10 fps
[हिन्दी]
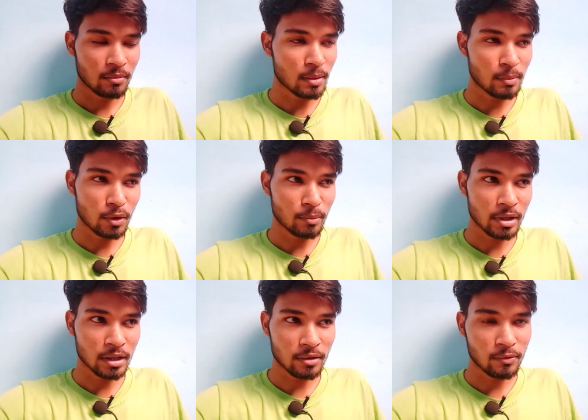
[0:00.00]
पापा और मेरे
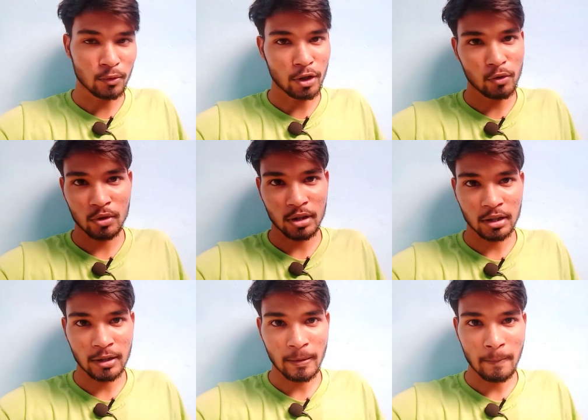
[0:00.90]
ज़्यादा फ़ोन यूज़
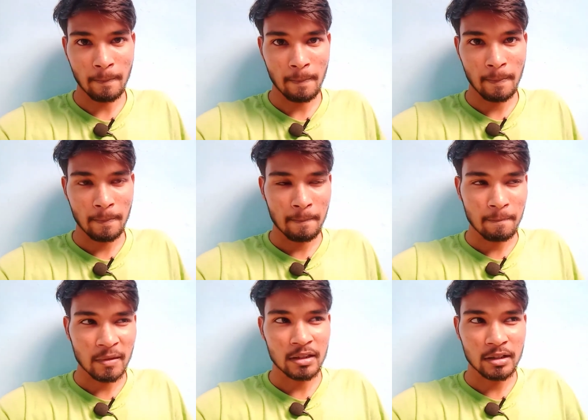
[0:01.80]
करते
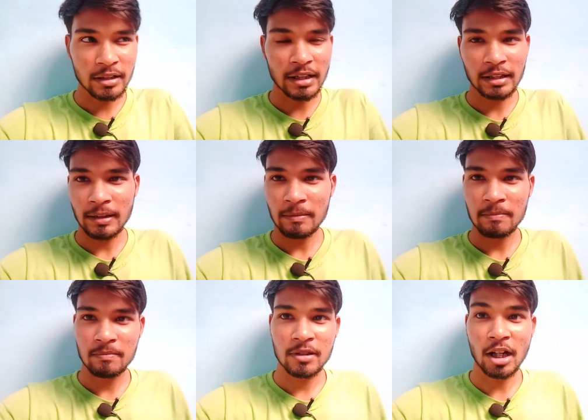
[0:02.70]
हैं इसलिए देखते
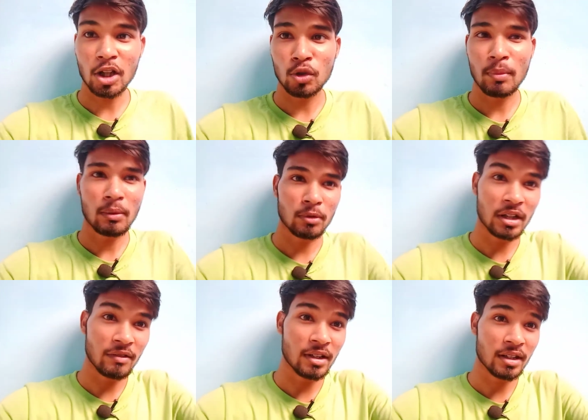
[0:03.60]
हैं देखा तो मैं आपको
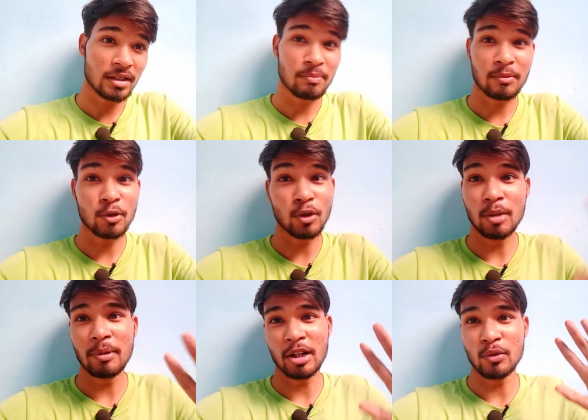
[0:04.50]
टी वी कैसी खुली
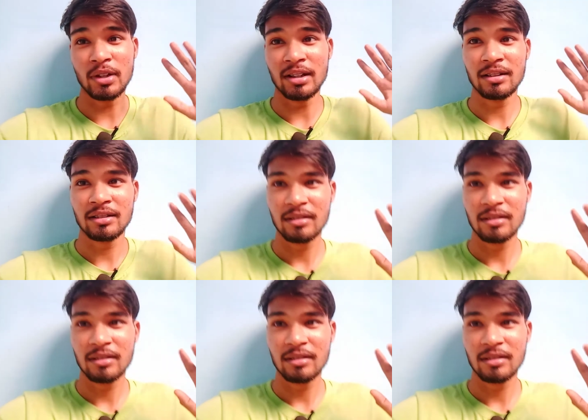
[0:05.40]
पड़ी हुई है